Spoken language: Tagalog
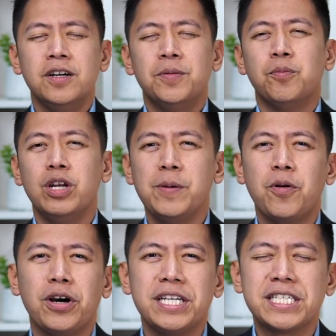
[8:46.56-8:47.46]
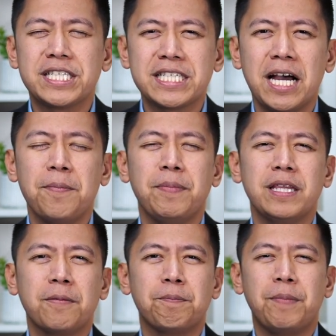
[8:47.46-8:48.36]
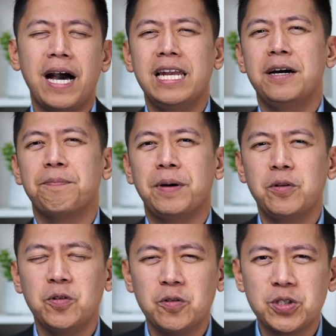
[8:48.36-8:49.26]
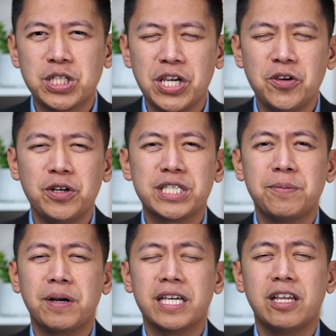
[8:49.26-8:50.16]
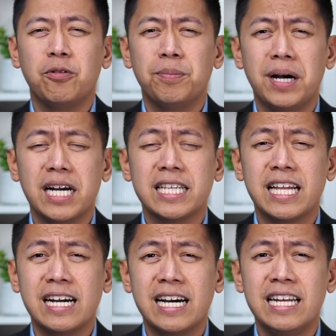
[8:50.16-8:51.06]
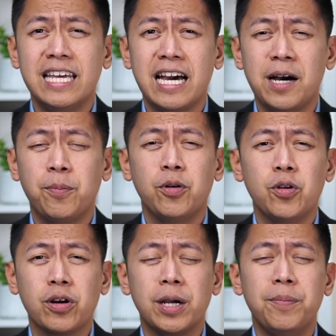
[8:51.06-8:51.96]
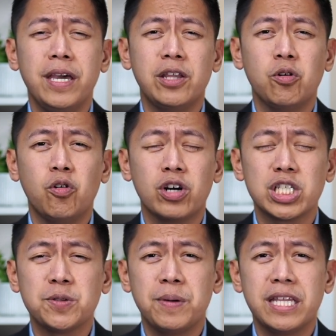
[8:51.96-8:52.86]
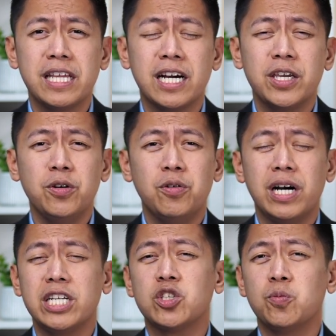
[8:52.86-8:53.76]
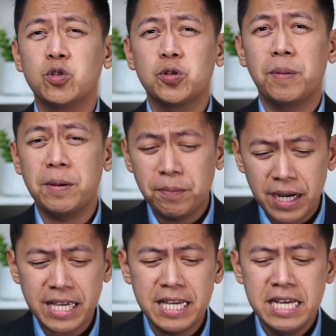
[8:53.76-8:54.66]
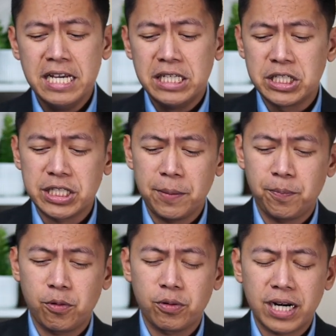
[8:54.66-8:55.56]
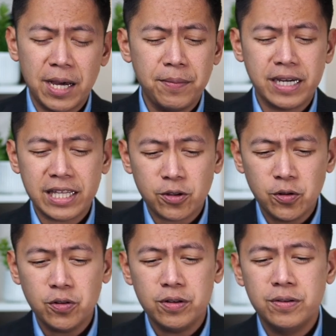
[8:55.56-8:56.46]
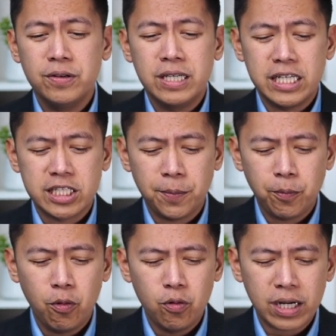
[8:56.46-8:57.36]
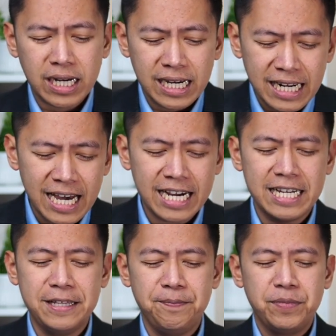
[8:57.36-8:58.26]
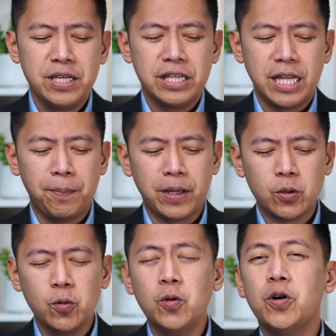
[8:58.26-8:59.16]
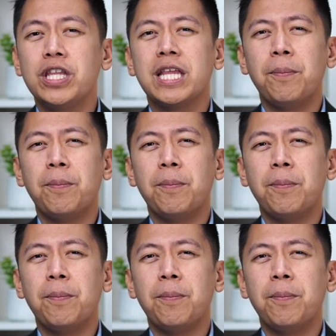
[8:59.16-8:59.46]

Muli po, isang pinagpalang panunood sa inyo, isang magandang umaga, tanghali, hapon, or gabi, anong oras man na kayo ay sumusubaybay sa programang ito. Isa pong kagalakan na patuloy na